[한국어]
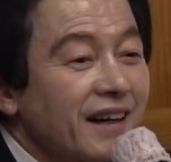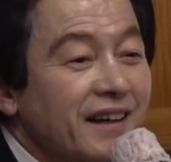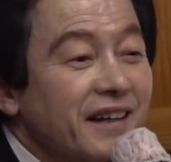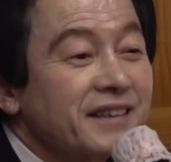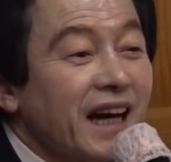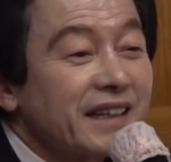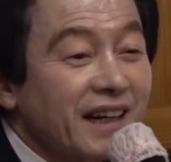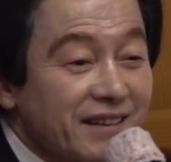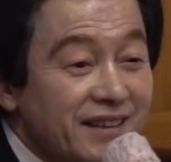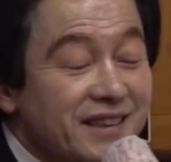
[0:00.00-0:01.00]

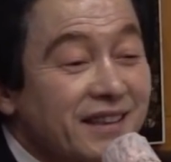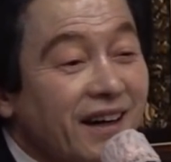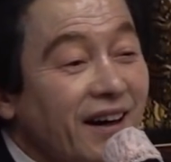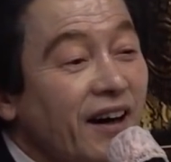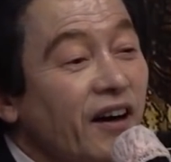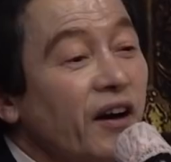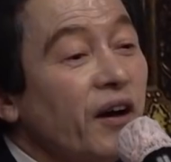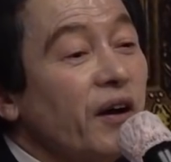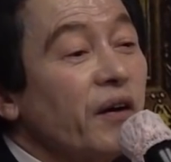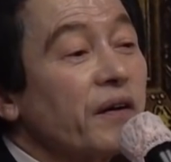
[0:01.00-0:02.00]
극락이라 그러죠.
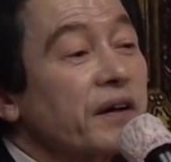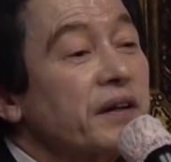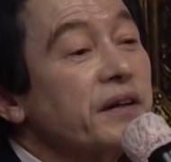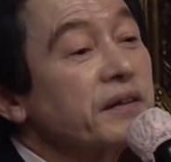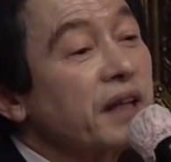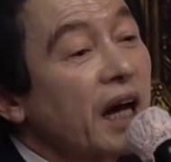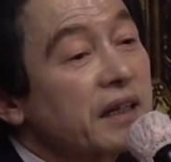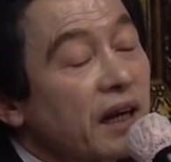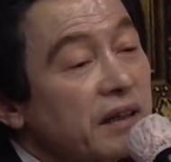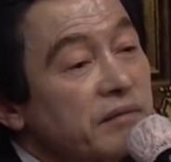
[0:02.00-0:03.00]

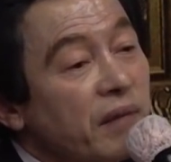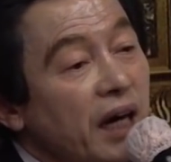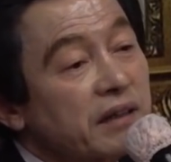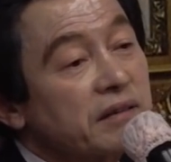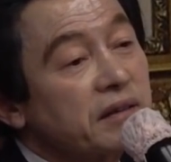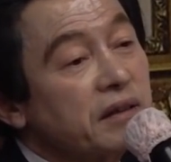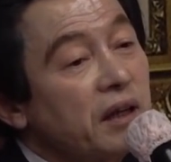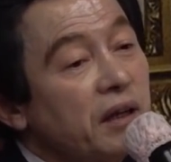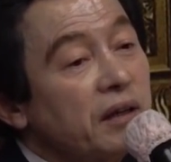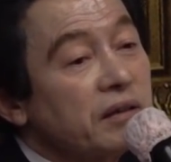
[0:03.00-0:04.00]
극락이라는 말은
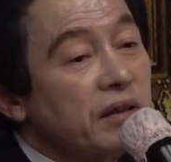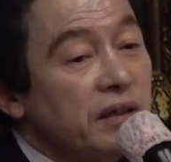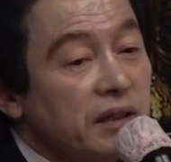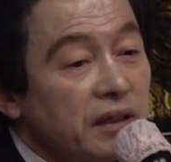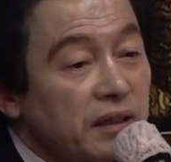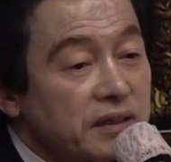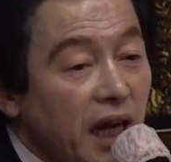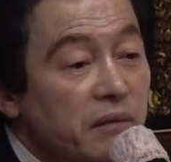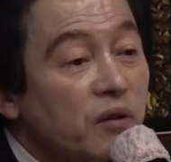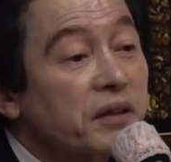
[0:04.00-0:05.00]

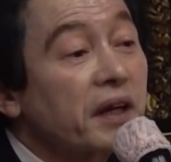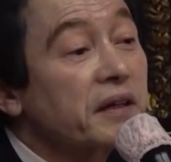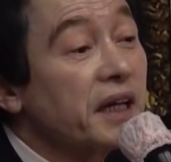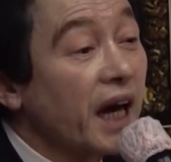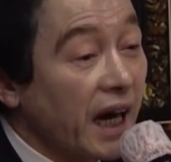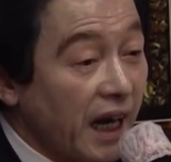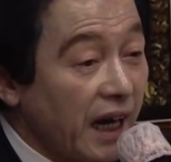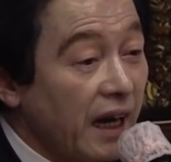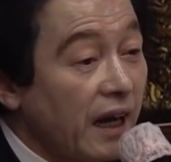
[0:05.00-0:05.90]
잘못된 거야.